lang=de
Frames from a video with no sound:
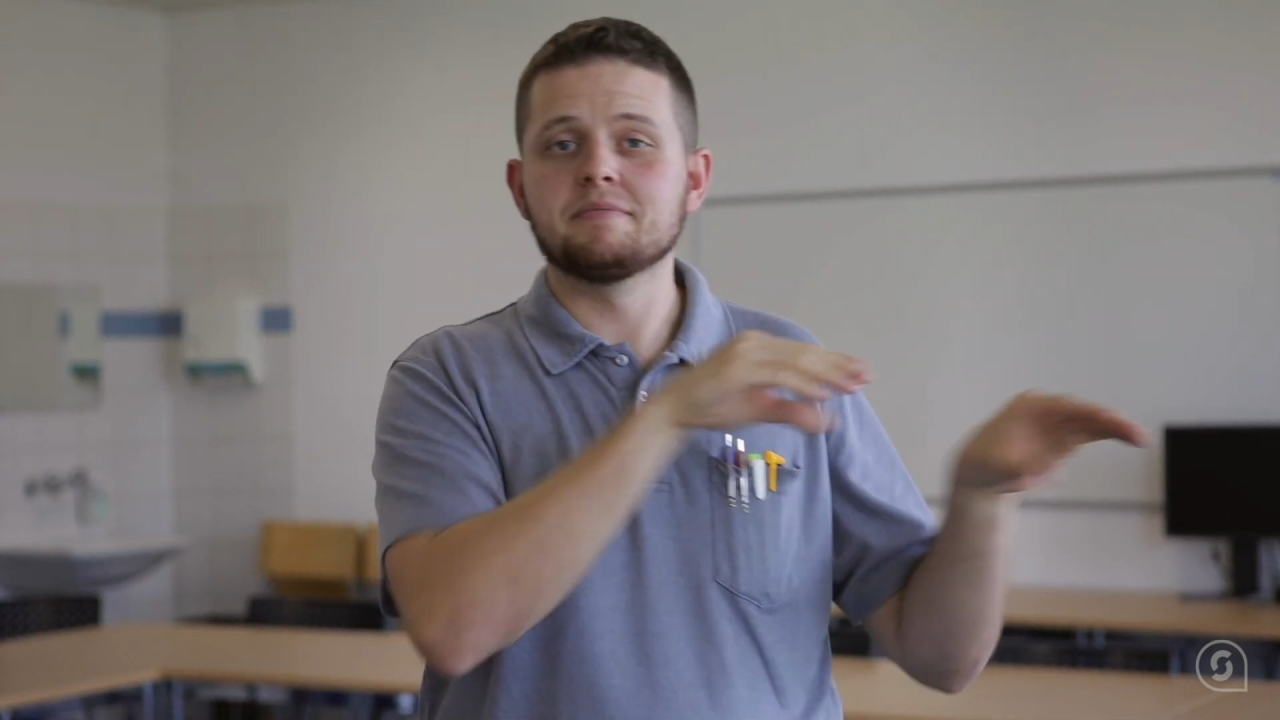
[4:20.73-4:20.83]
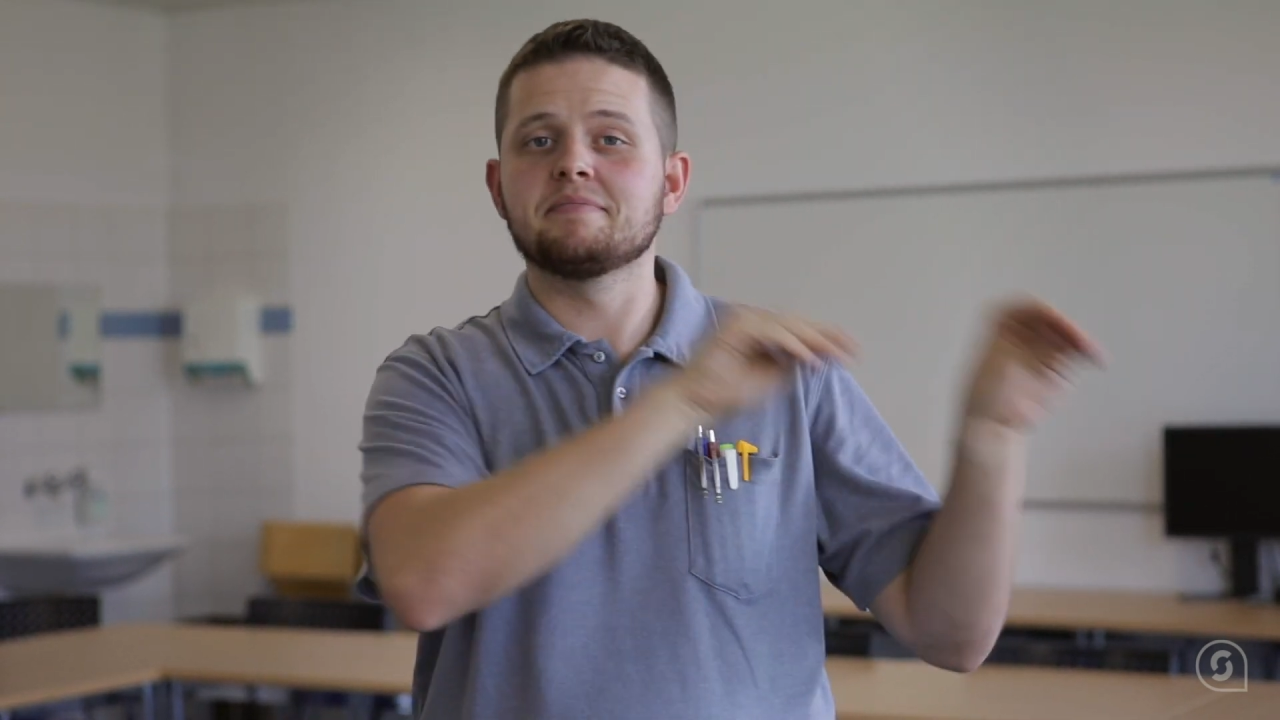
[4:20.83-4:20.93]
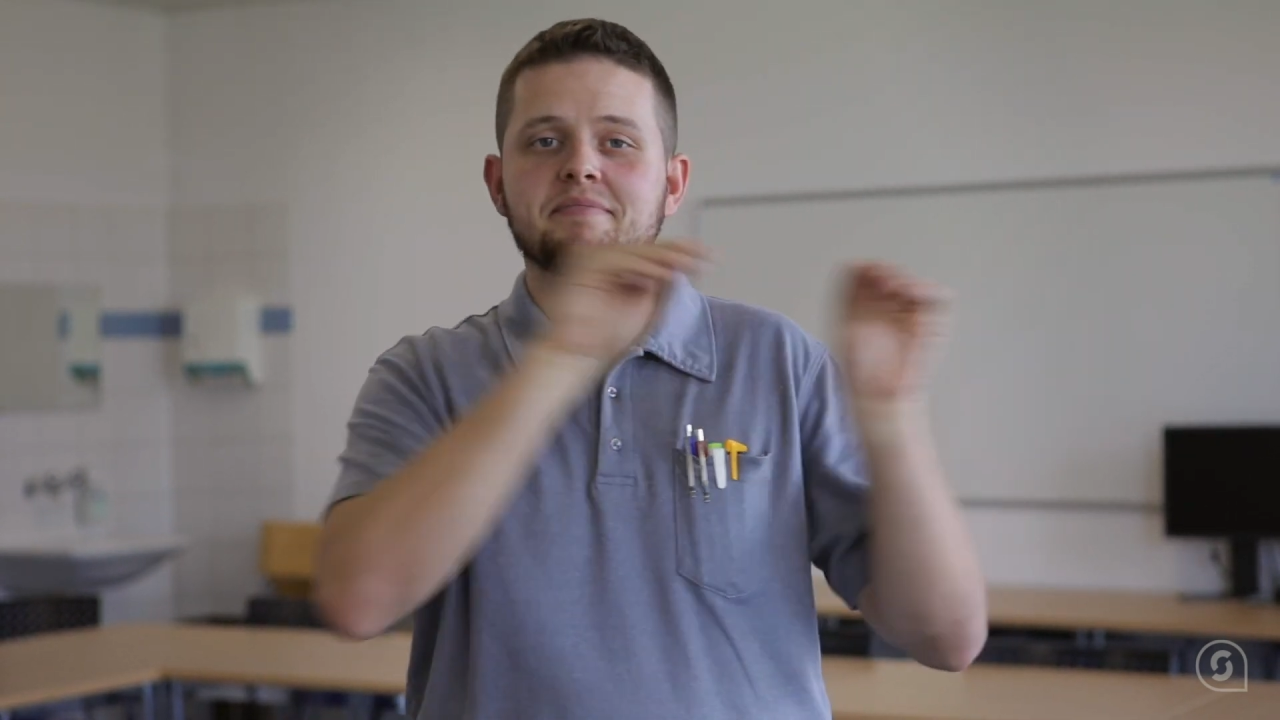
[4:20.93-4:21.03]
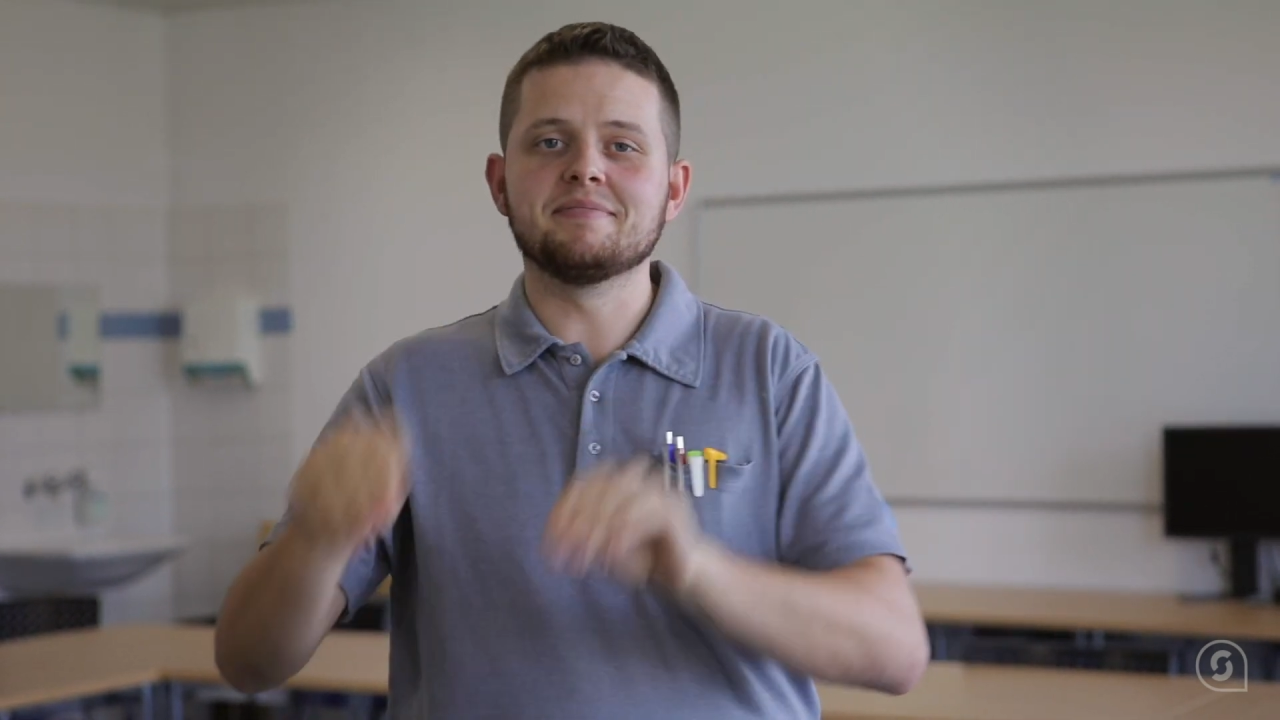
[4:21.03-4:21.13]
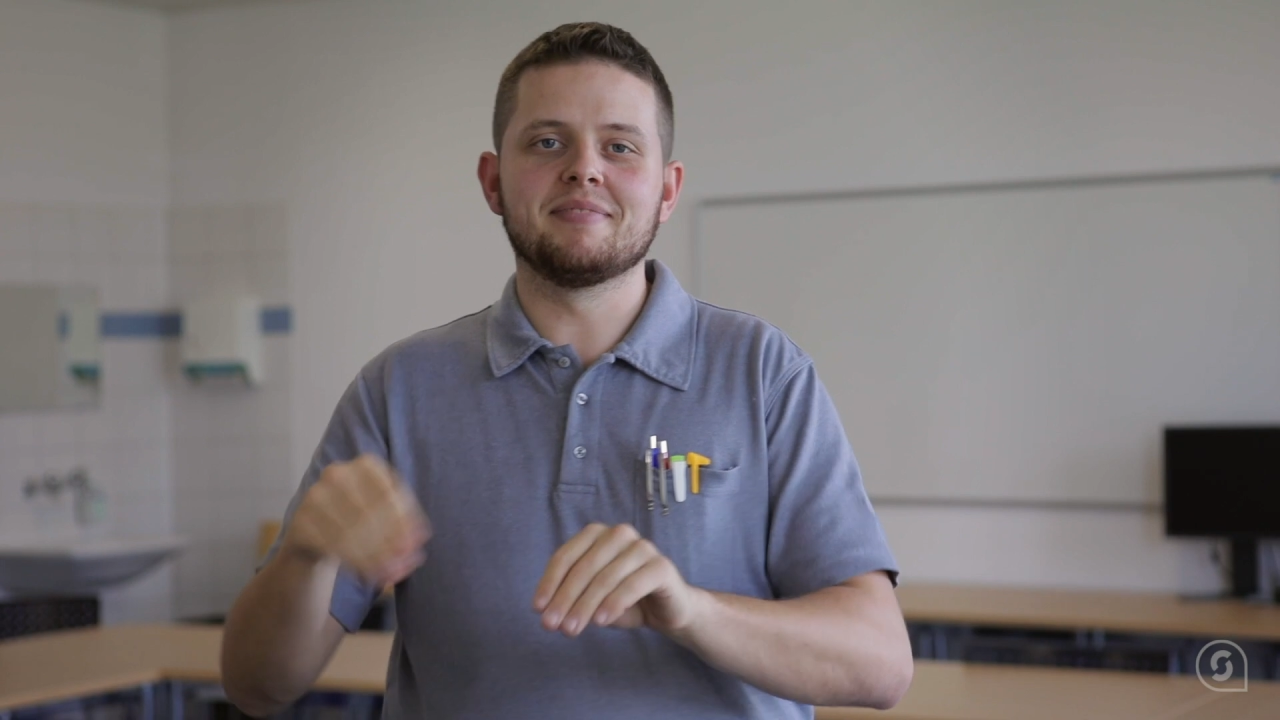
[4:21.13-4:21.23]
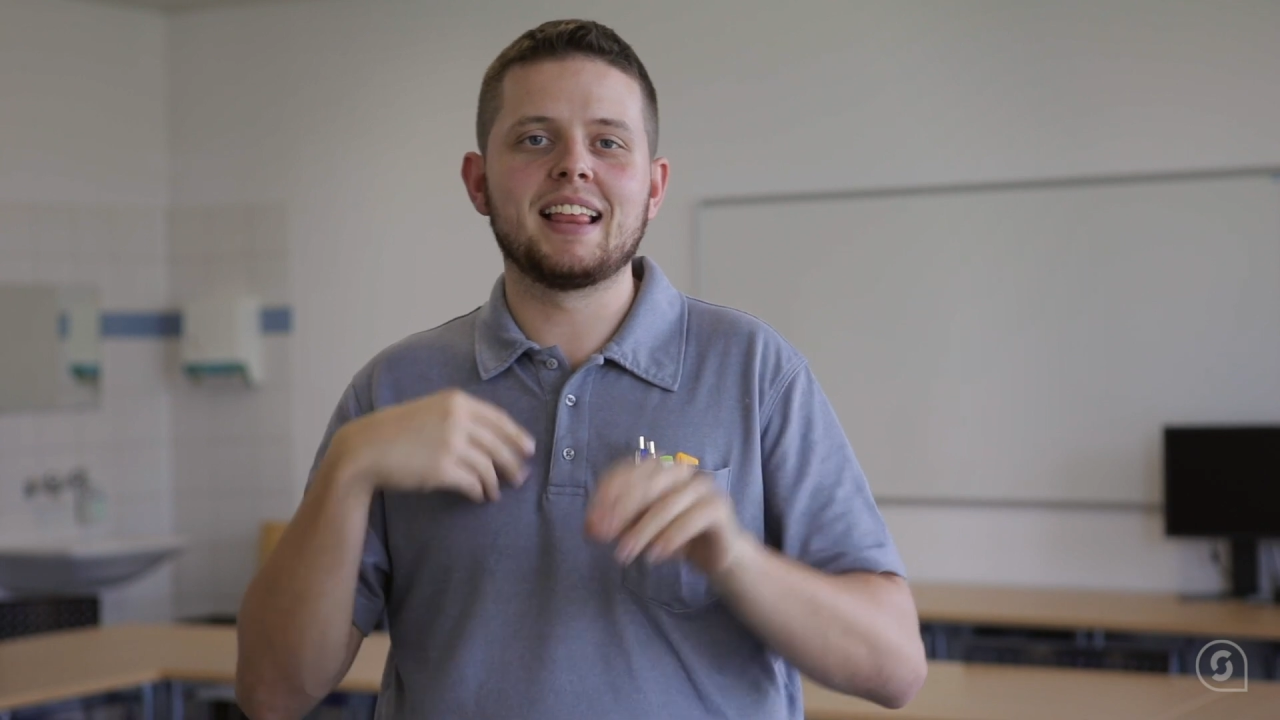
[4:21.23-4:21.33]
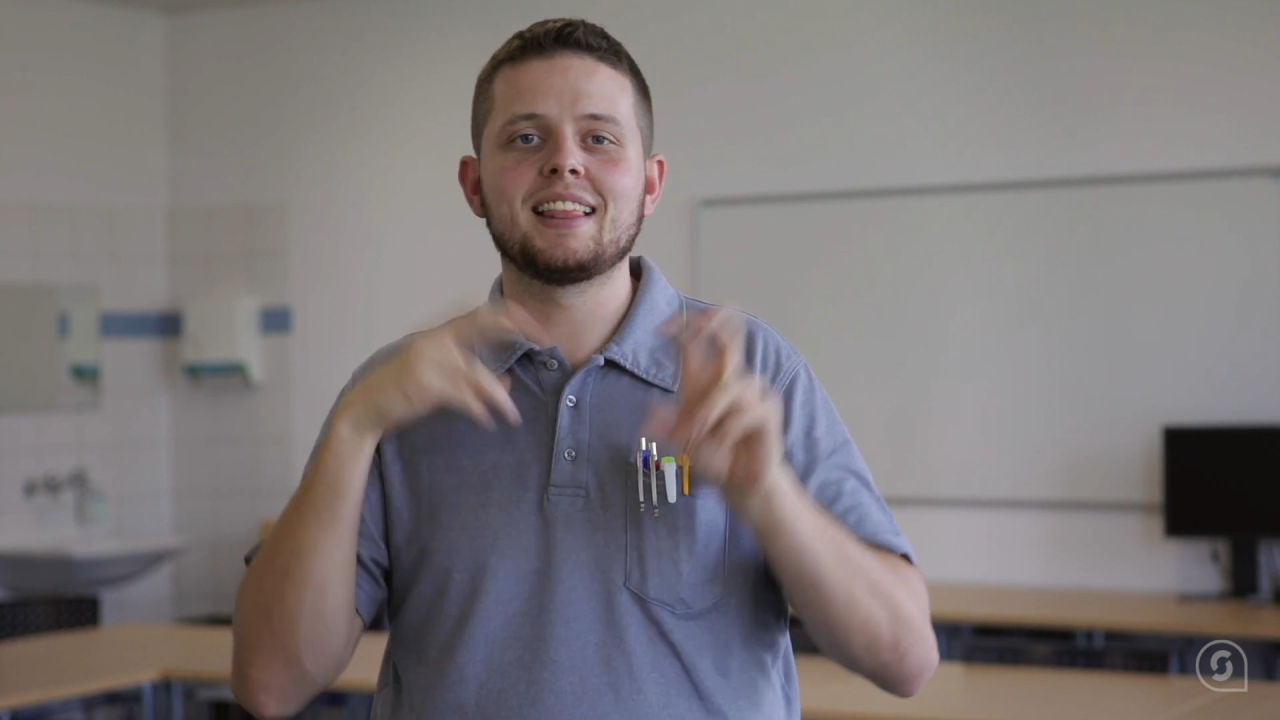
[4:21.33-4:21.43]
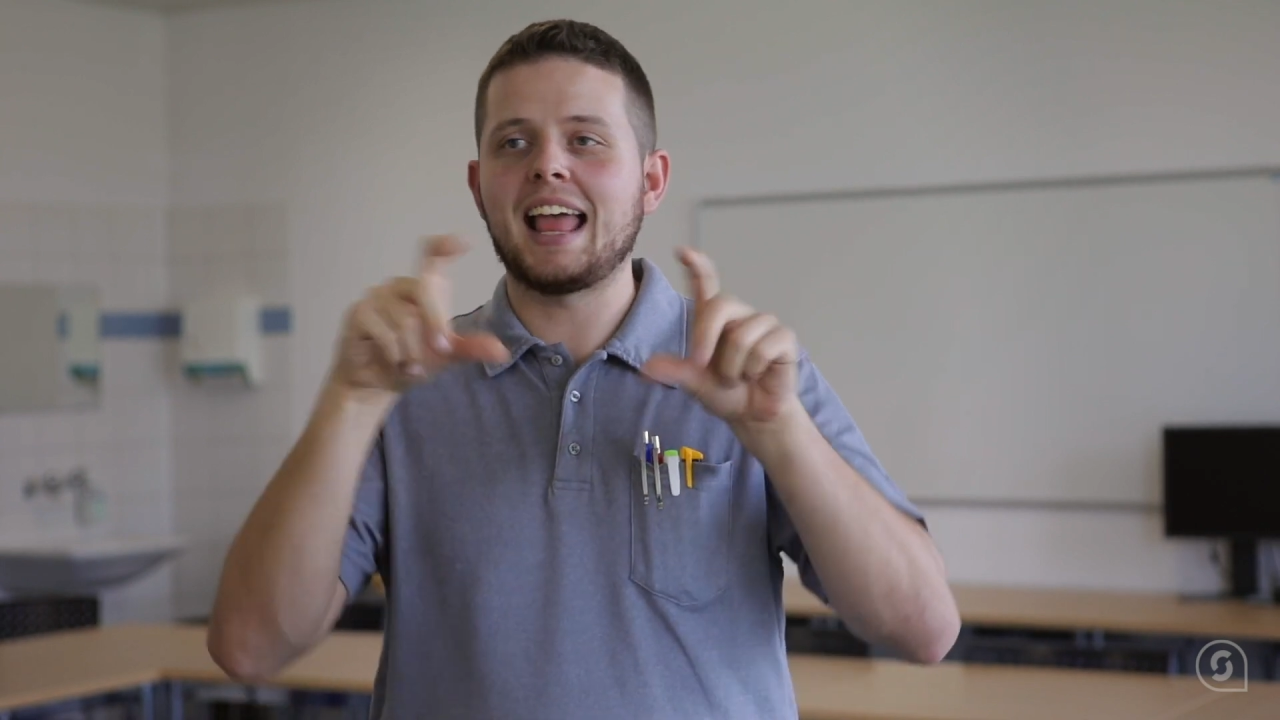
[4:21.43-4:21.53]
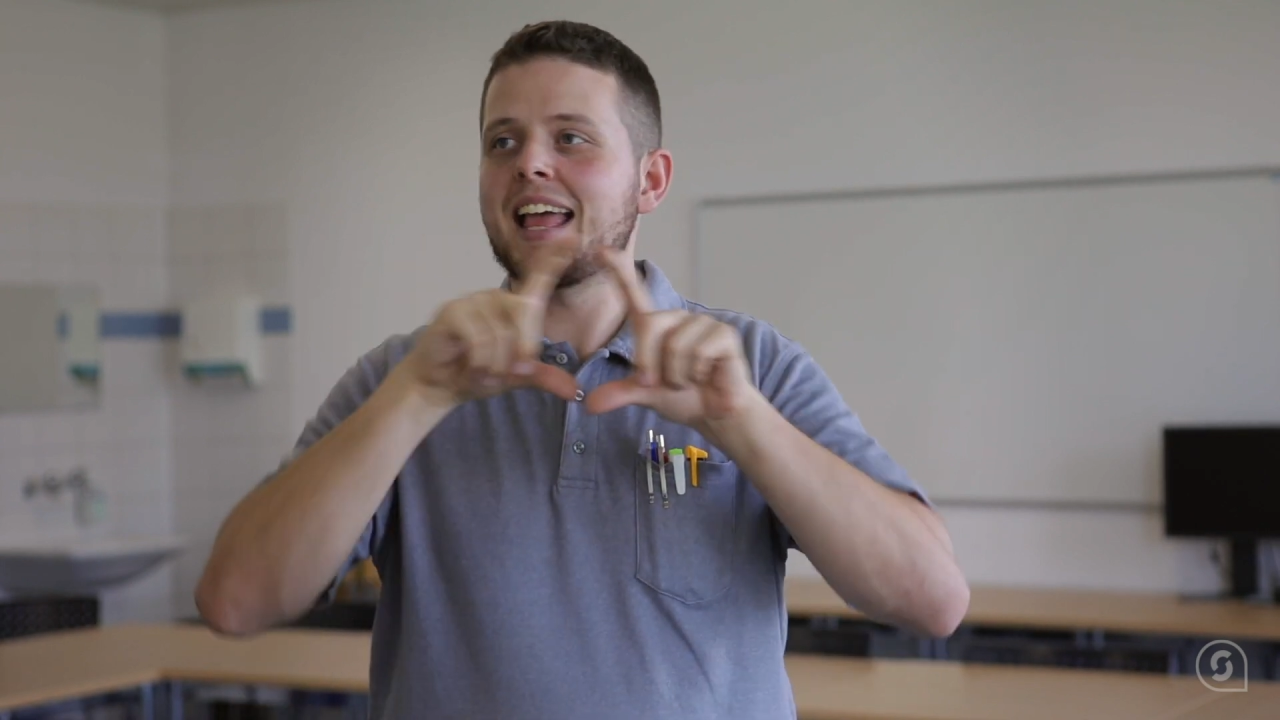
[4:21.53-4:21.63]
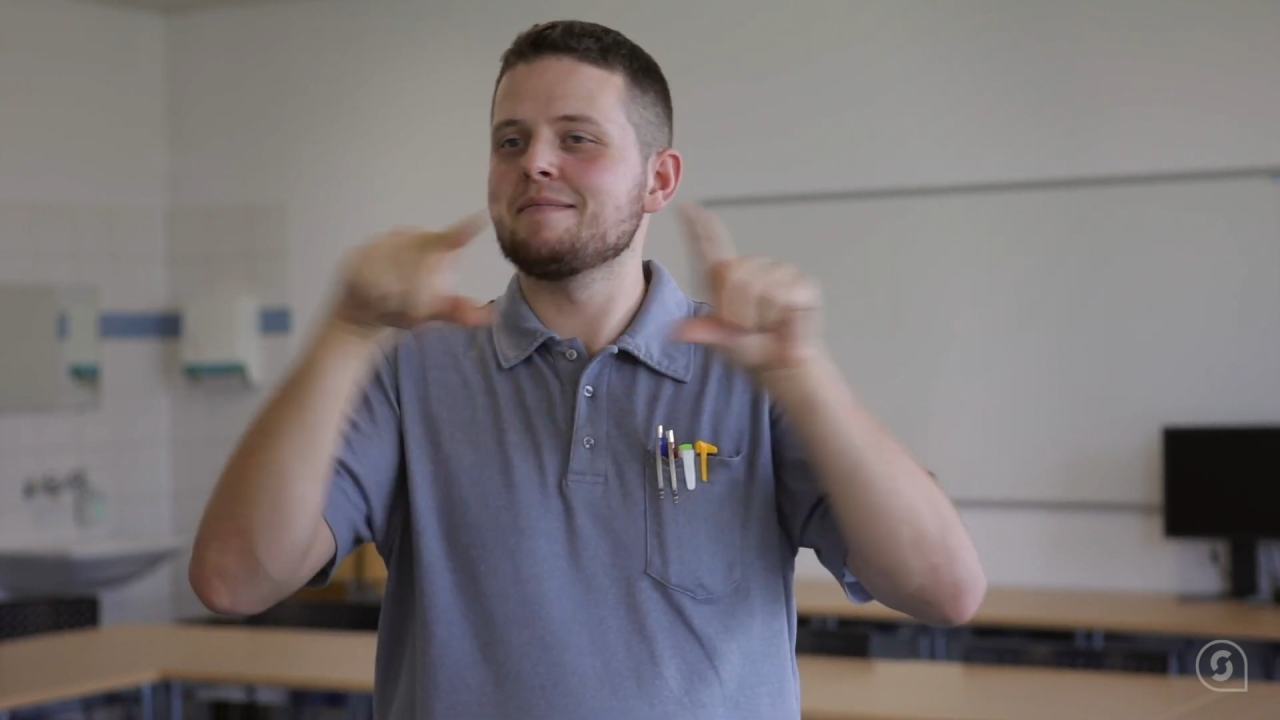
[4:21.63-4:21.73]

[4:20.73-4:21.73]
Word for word: zu referieren.